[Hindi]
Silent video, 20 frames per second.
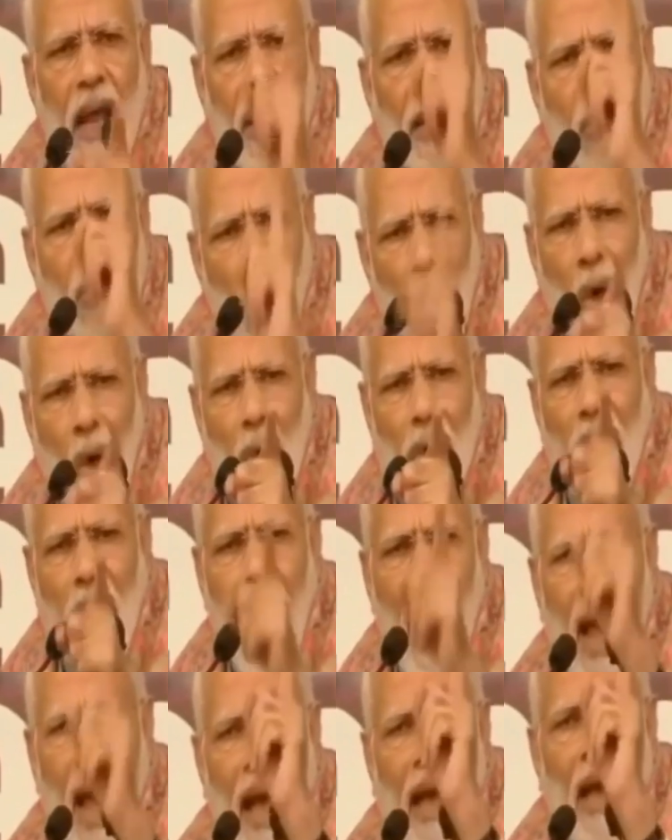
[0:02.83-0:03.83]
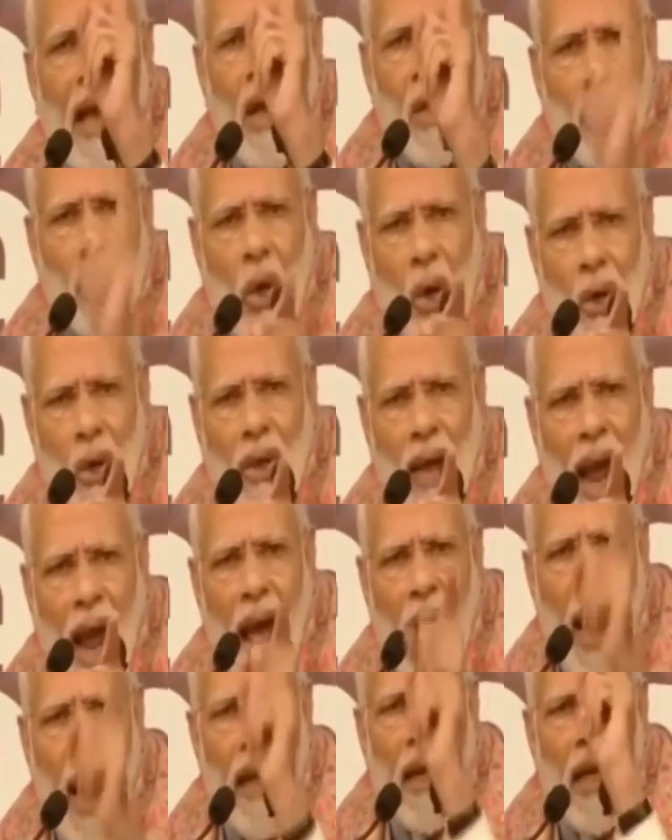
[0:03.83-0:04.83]
ये झूठ है झूठ
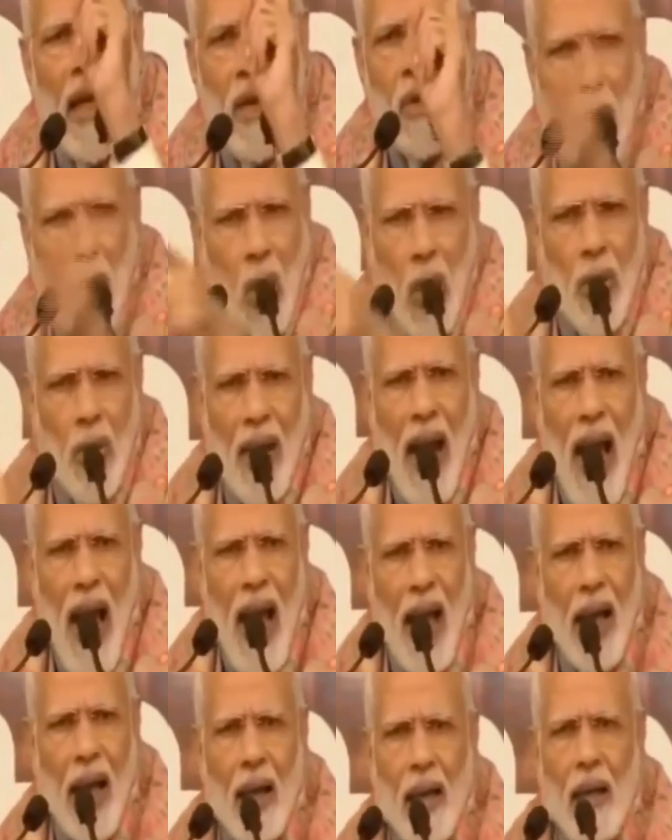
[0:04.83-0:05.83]
है झूठ है